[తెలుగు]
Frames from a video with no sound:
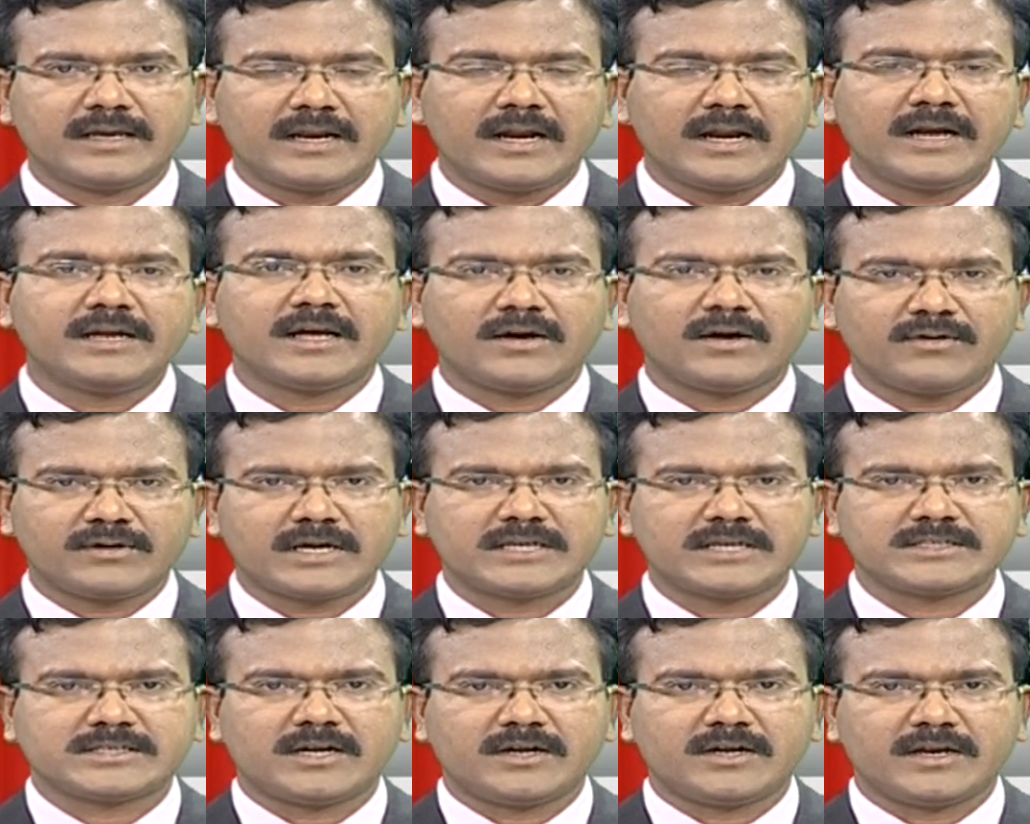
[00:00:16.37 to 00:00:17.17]
ఎలాంటి
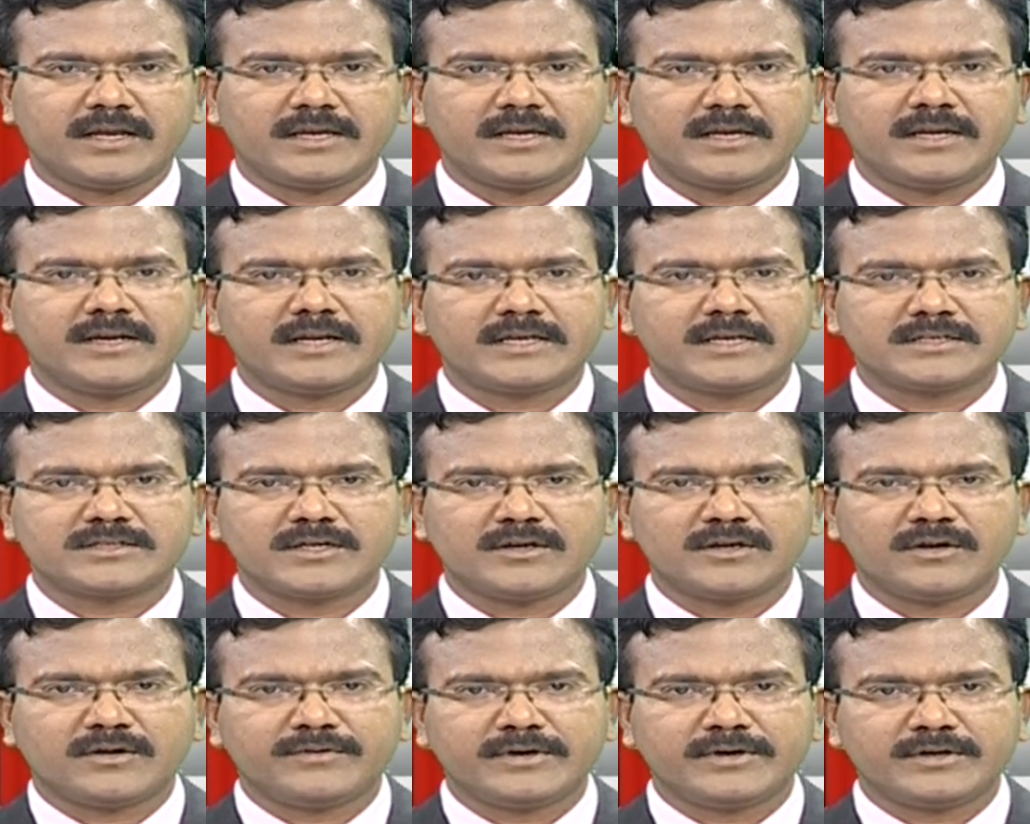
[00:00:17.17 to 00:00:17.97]
అవకాశాలు ఉన్నాయి ఈ
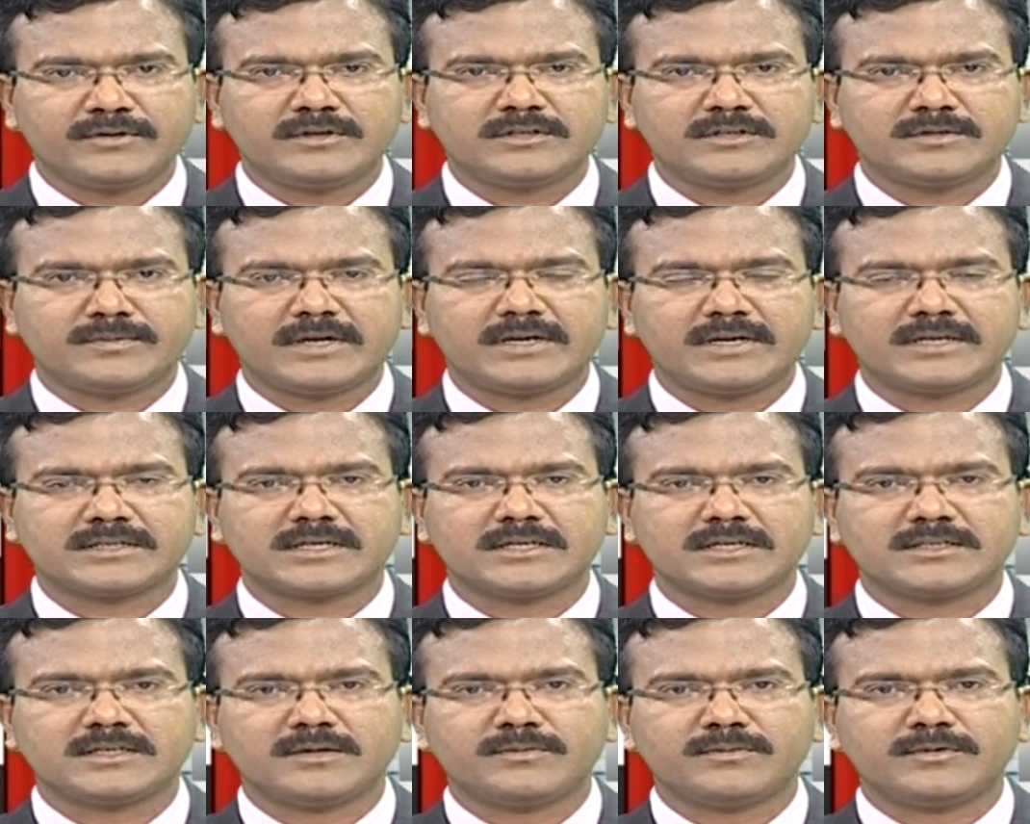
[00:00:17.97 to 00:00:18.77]
ఇండస్ట్రీలో వీటి గురించి మనం
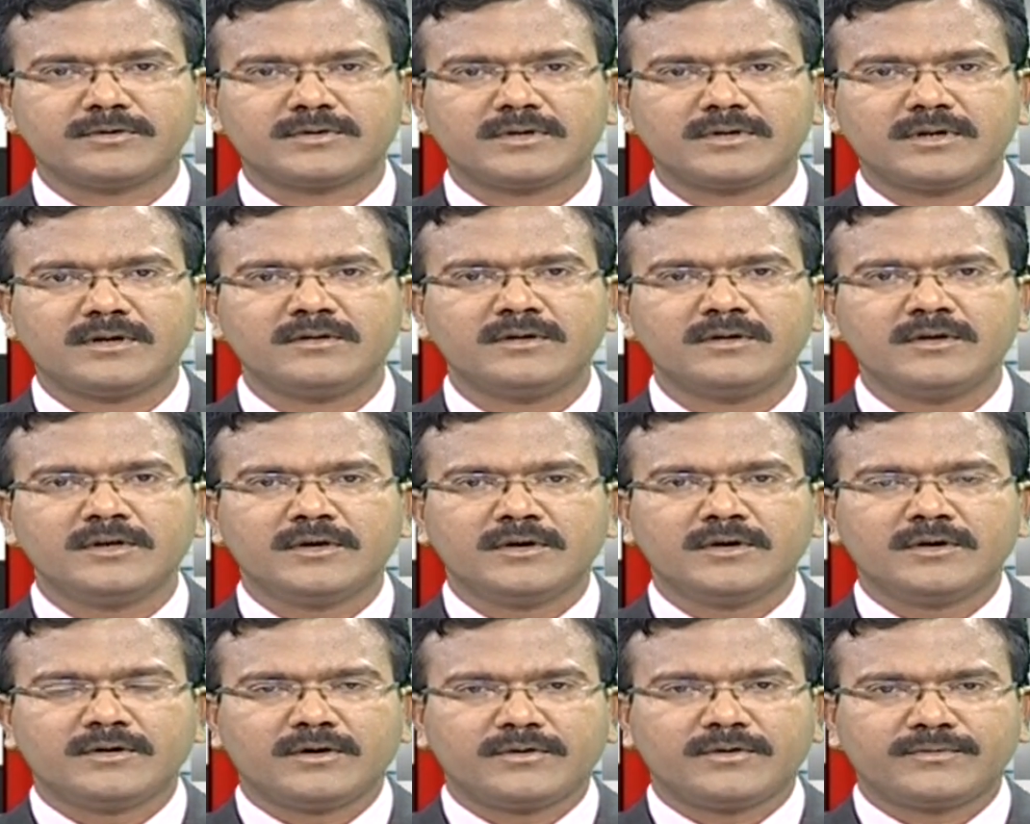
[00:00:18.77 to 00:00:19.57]
డిస్కస్ చేయబోతున్నాం
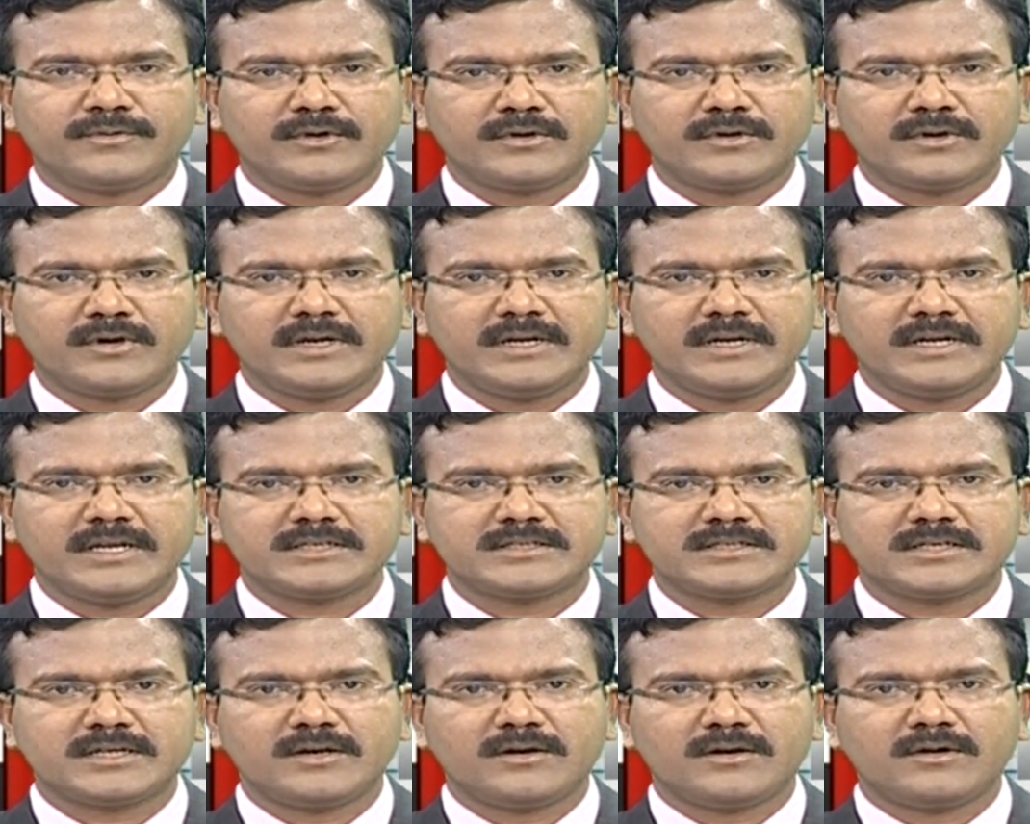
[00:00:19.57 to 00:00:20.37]
ఫోటో
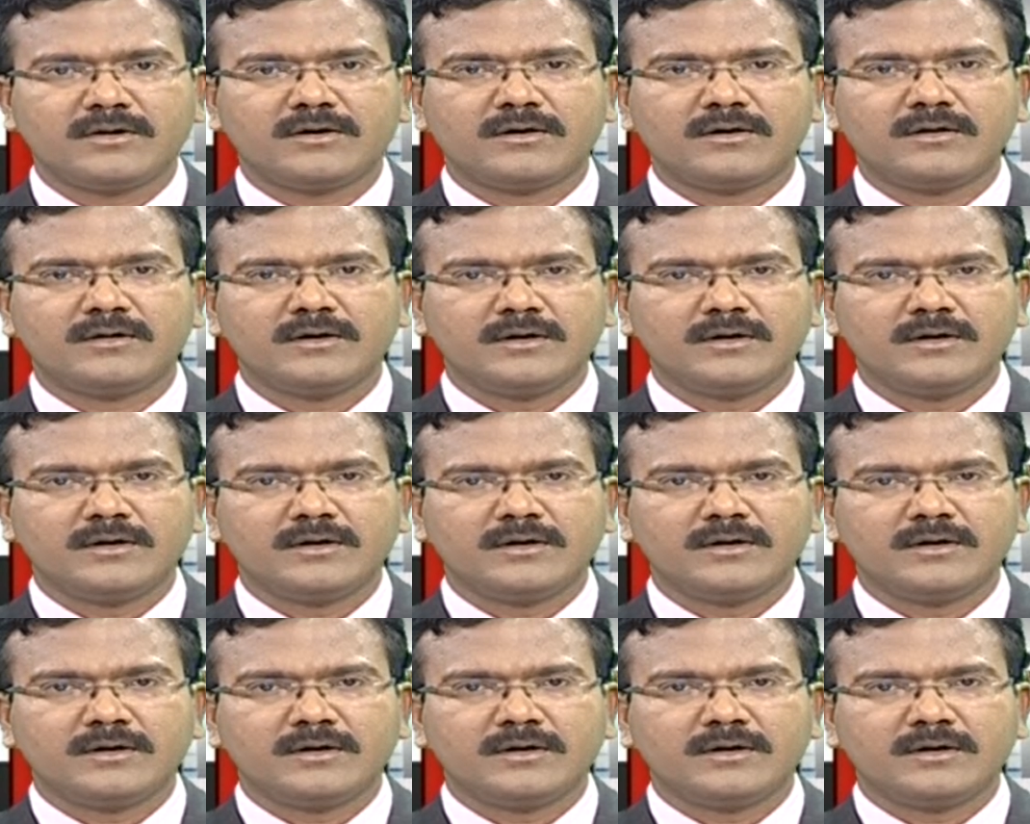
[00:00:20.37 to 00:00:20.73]
ఇండస్ట్రీలో